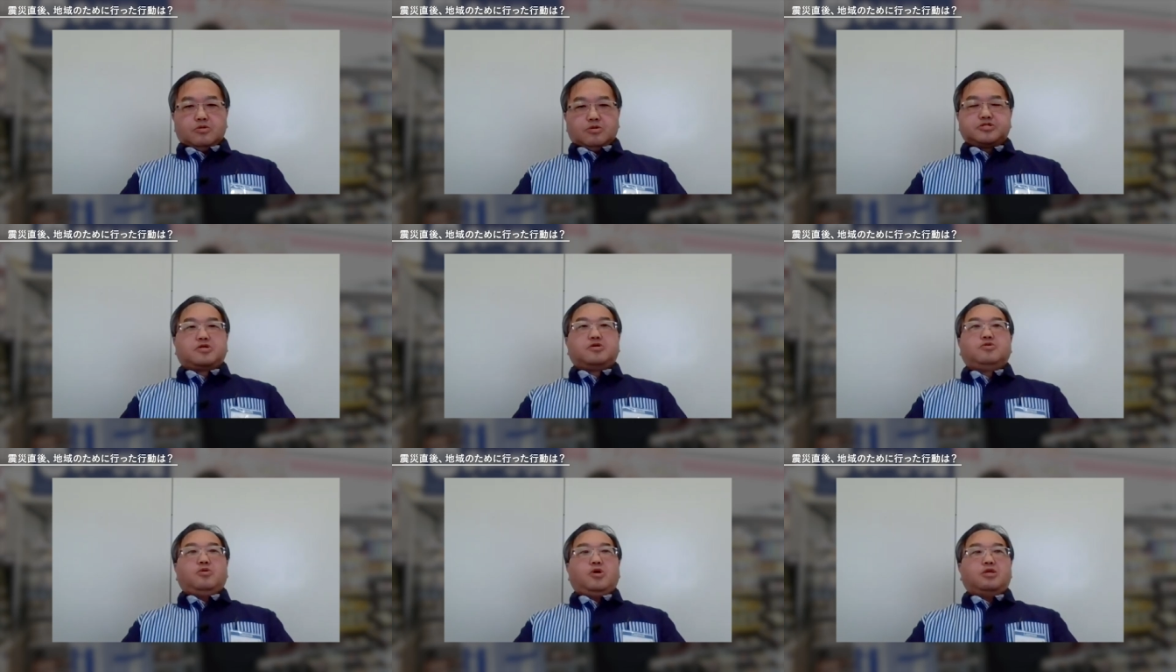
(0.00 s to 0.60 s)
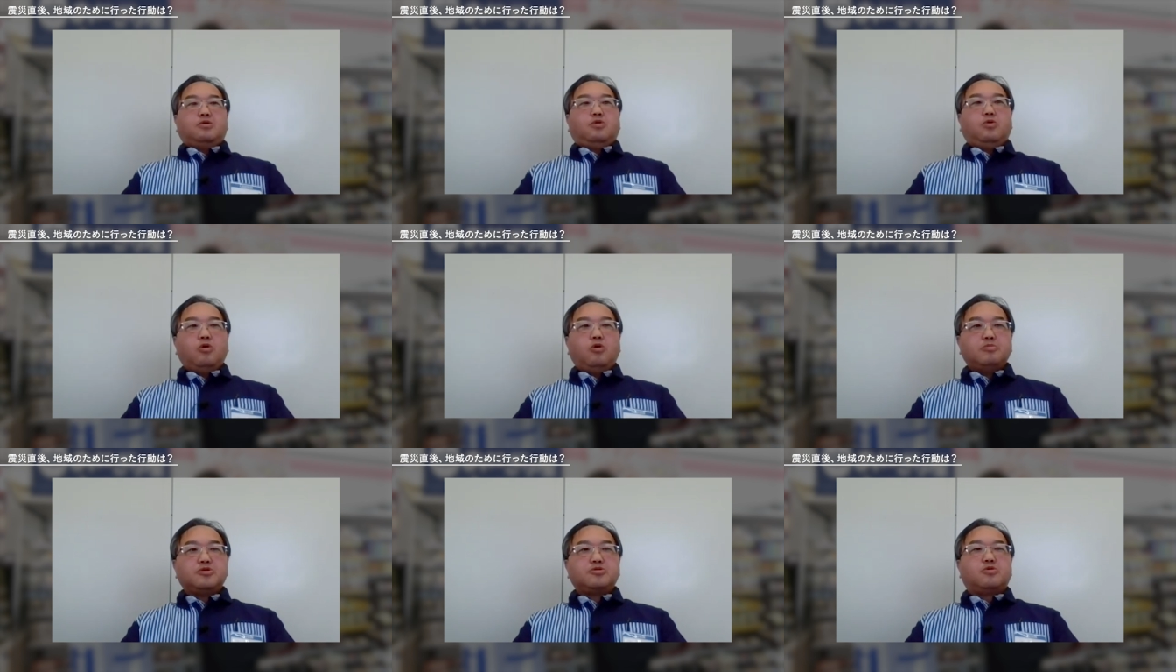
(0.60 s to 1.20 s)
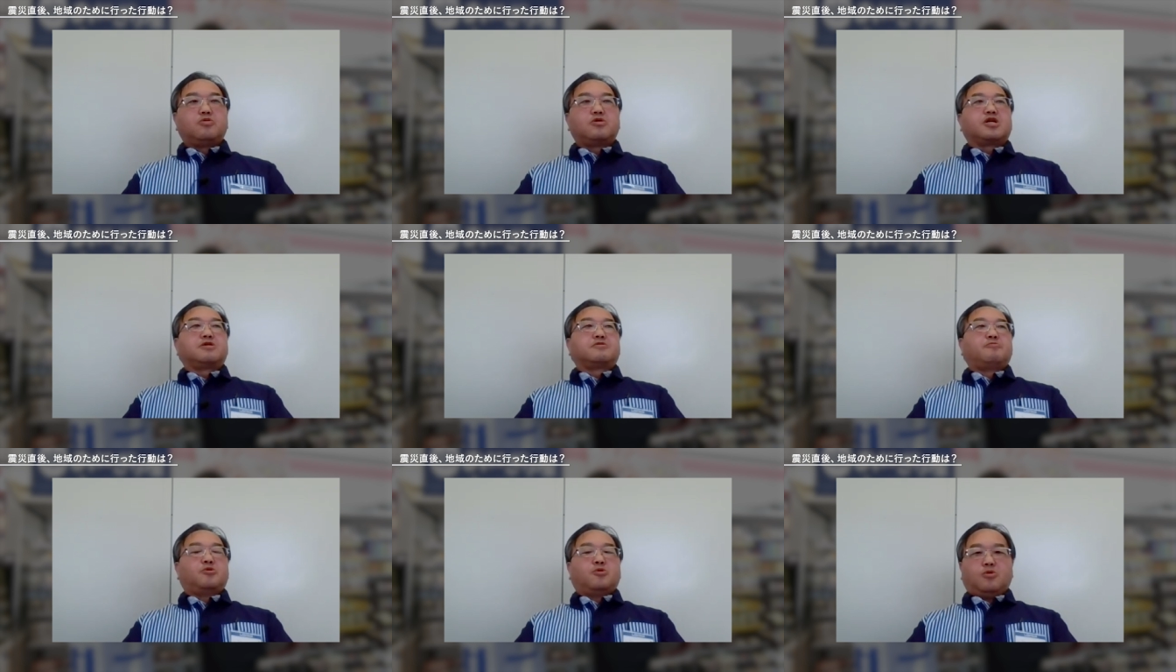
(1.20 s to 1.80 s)
ローソンあの本部の方か
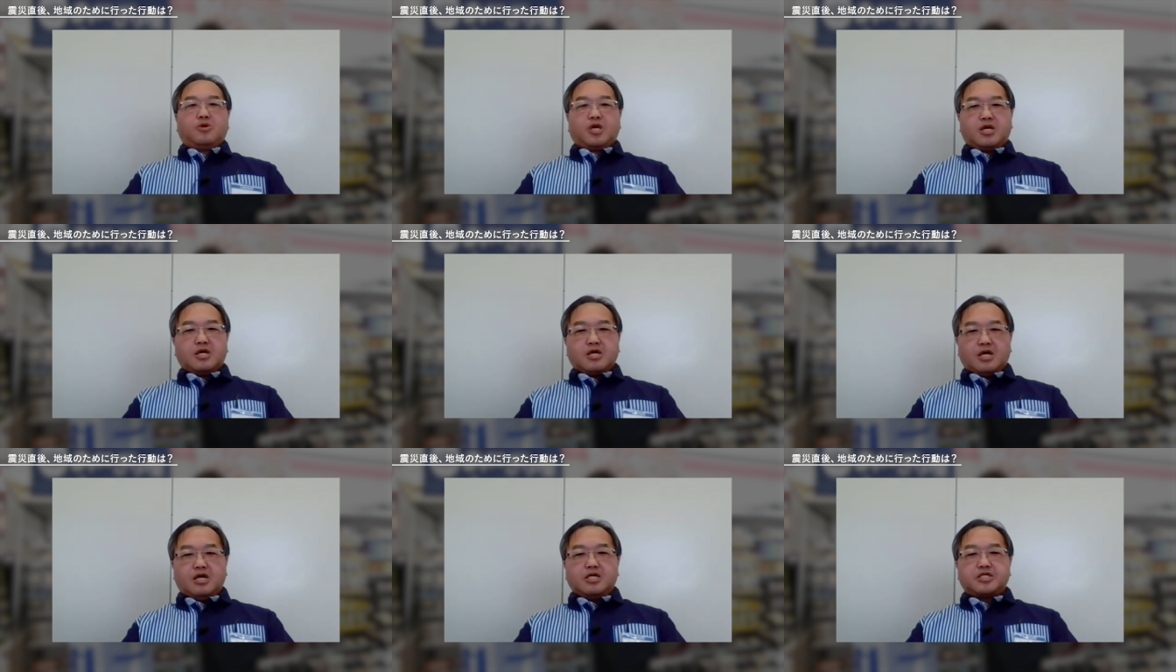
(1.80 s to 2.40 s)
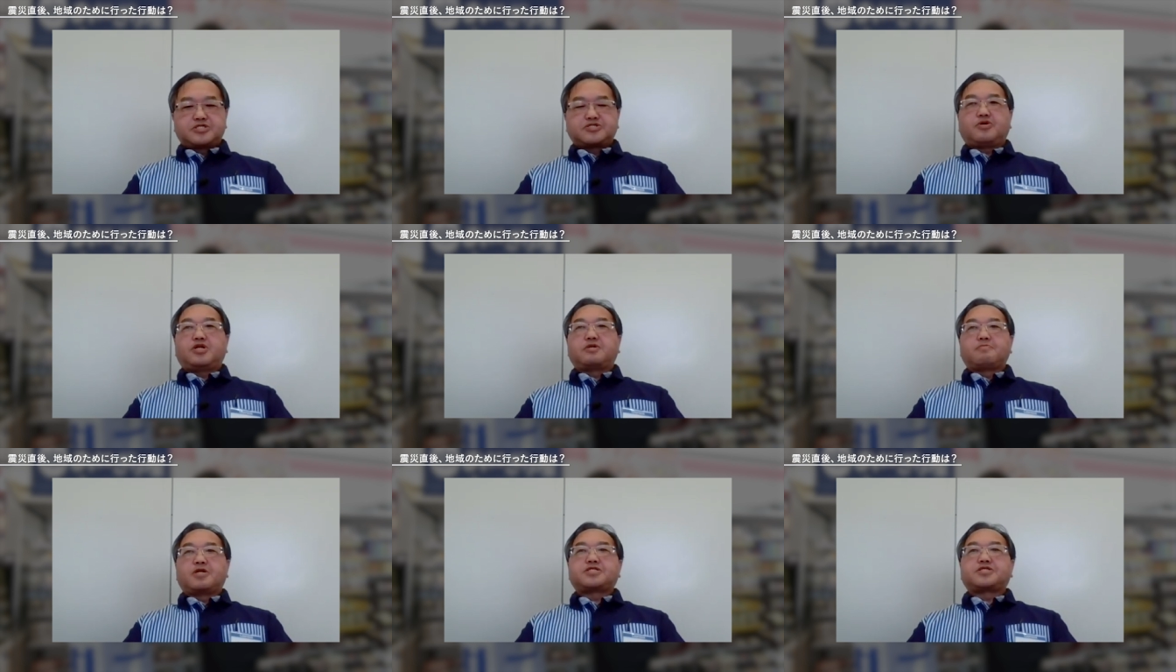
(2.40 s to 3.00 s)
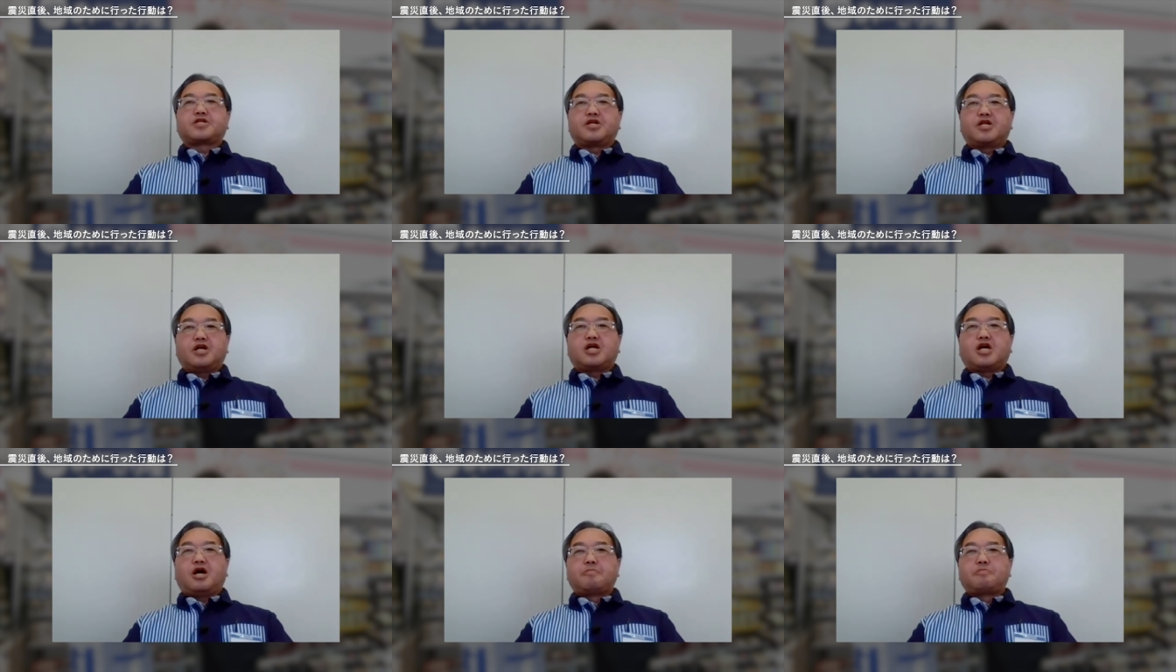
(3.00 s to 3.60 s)
らも応援が一応ありましたか
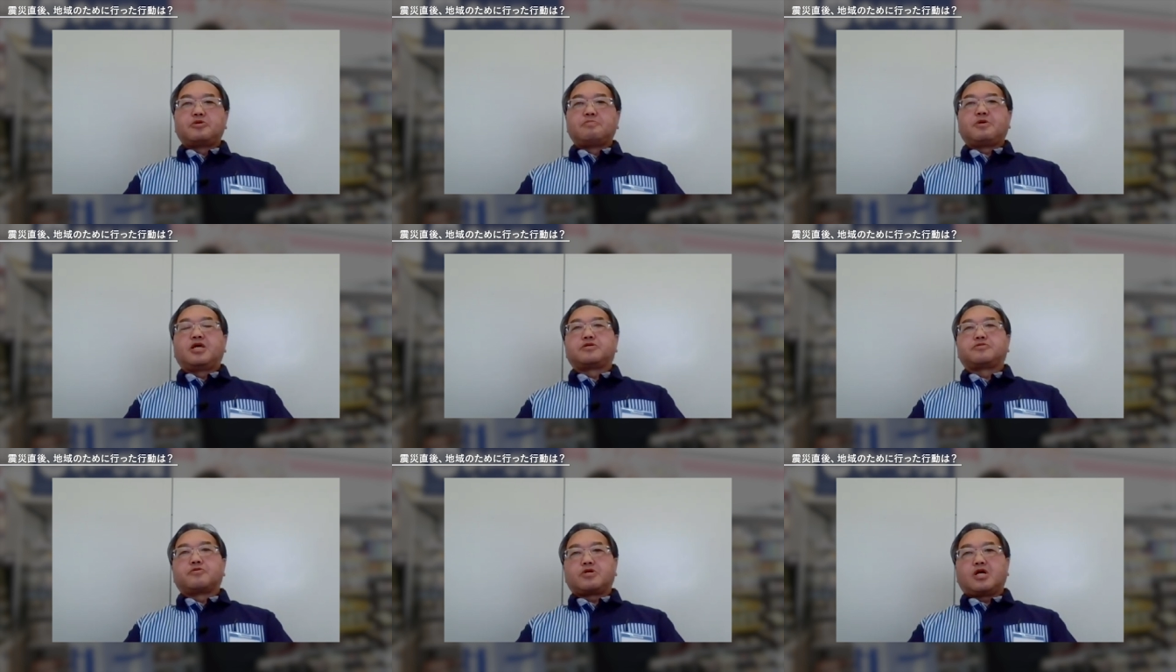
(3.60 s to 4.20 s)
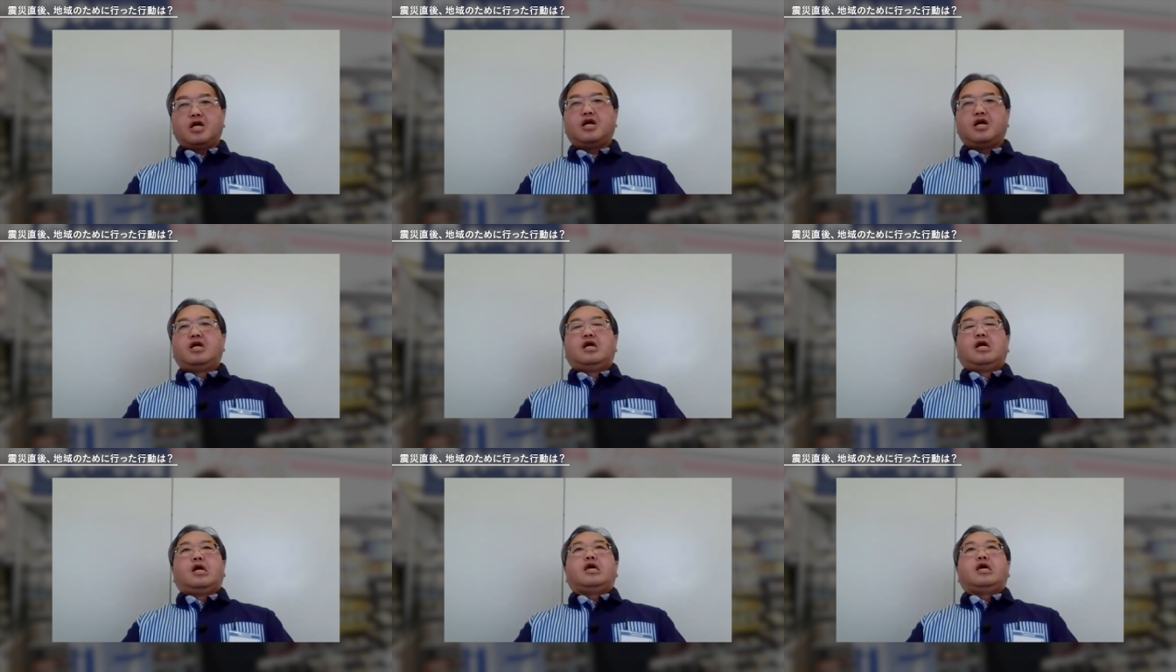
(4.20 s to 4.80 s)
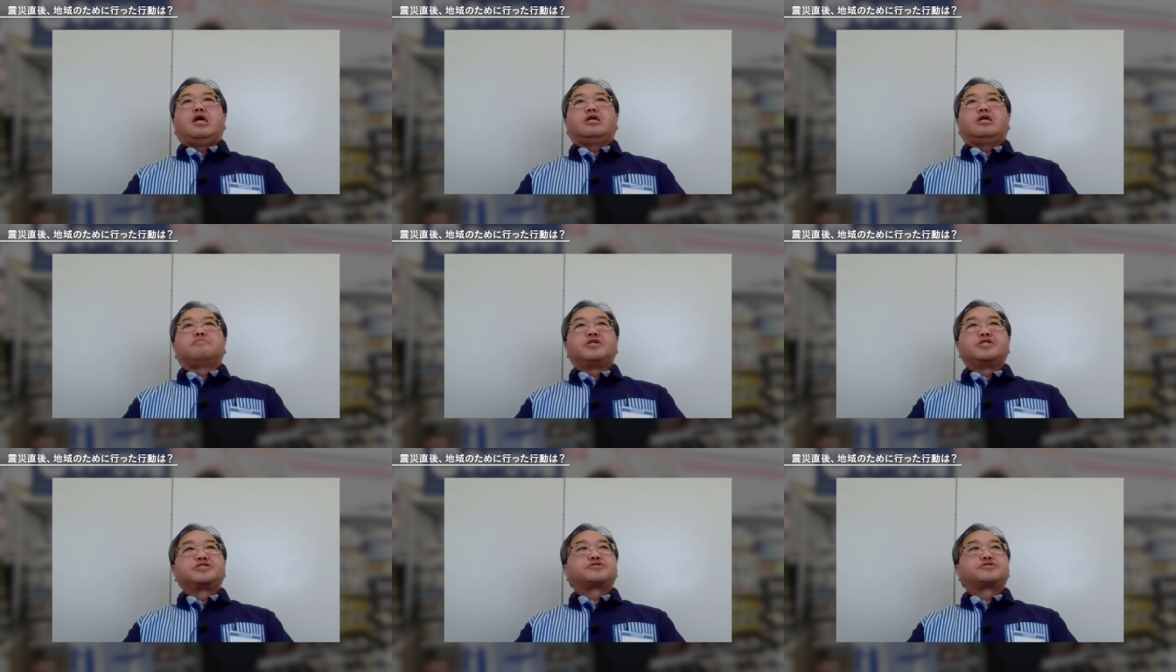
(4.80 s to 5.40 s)
らカップ麺とか、えー、
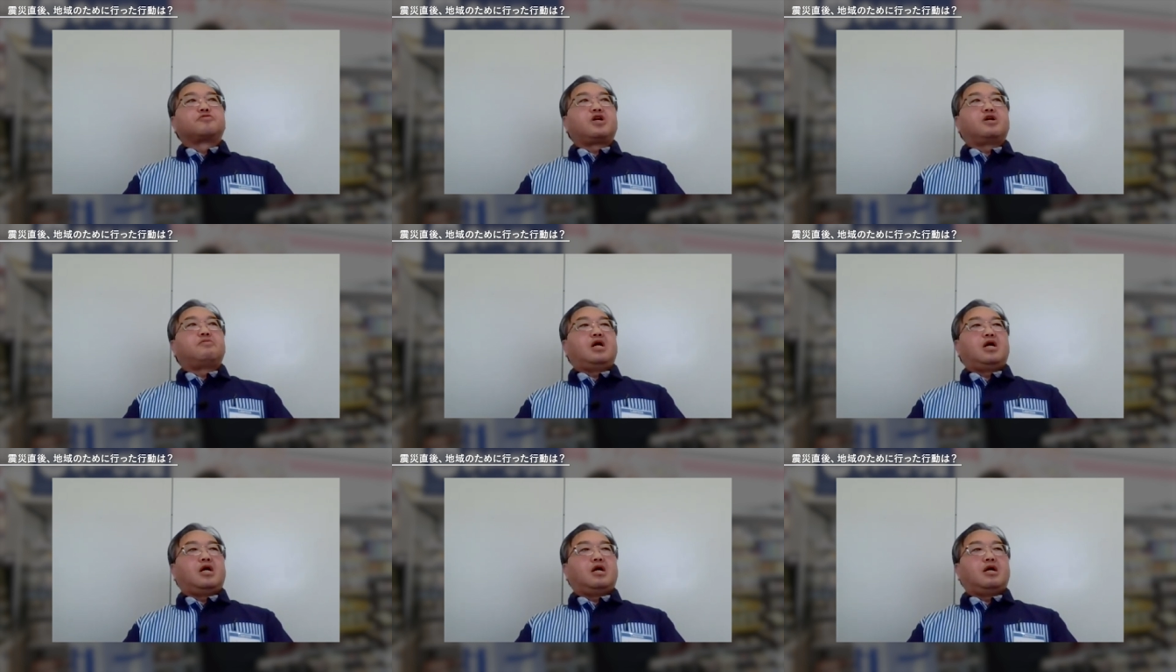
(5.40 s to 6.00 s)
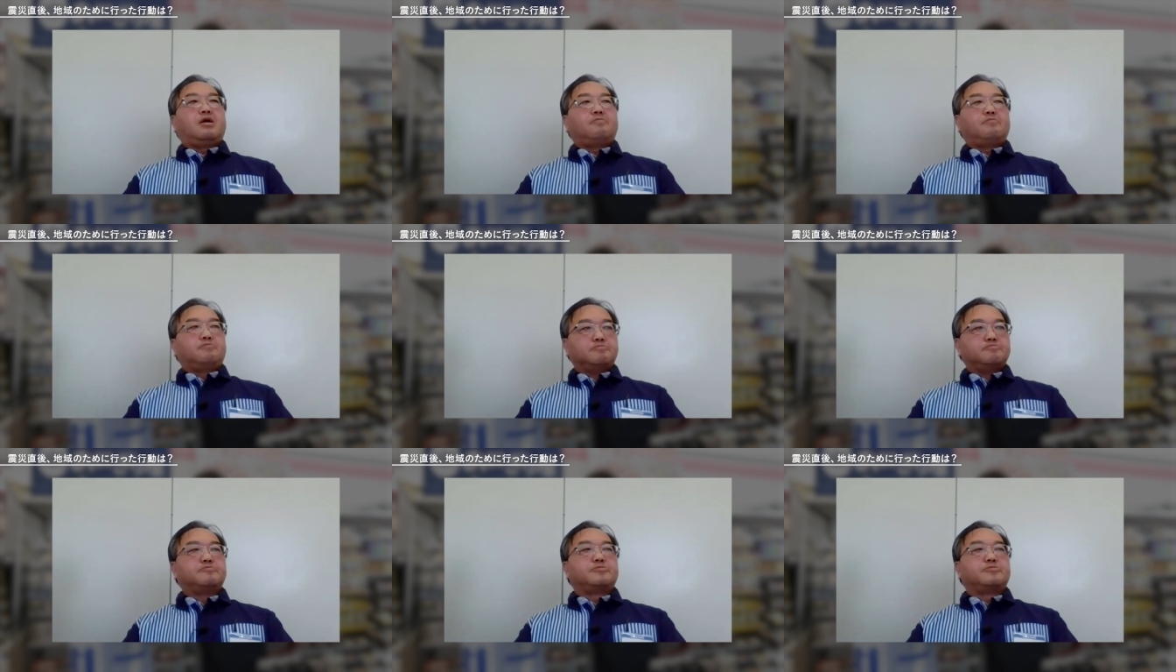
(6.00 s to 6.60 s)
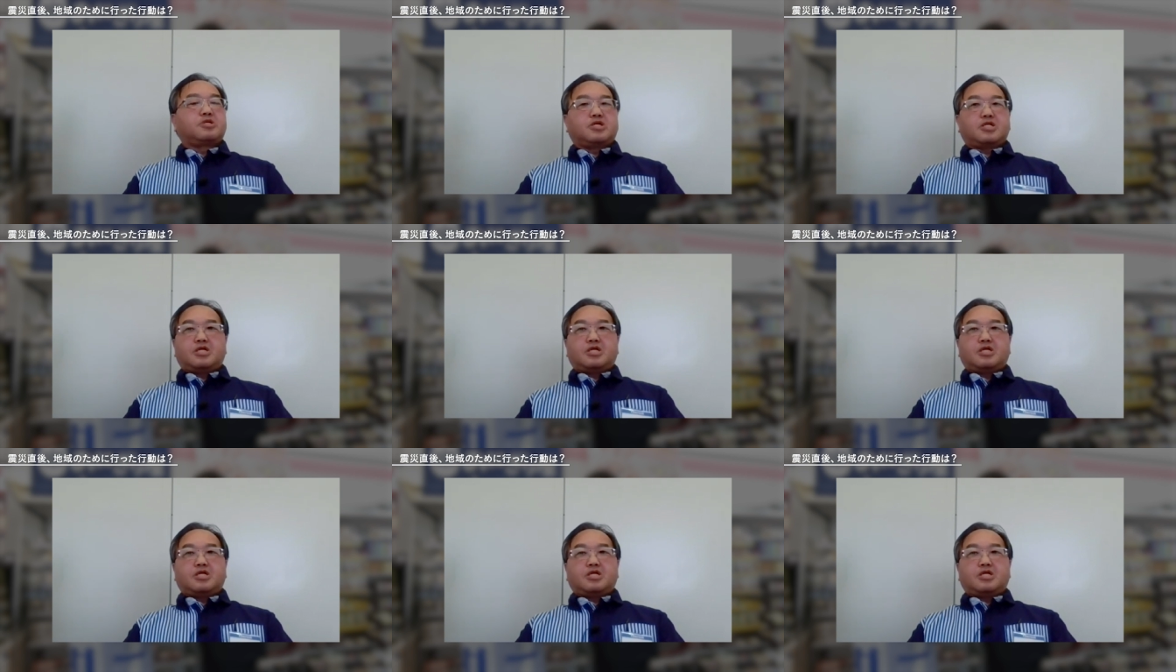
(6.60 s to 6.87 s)
水とかは、うん、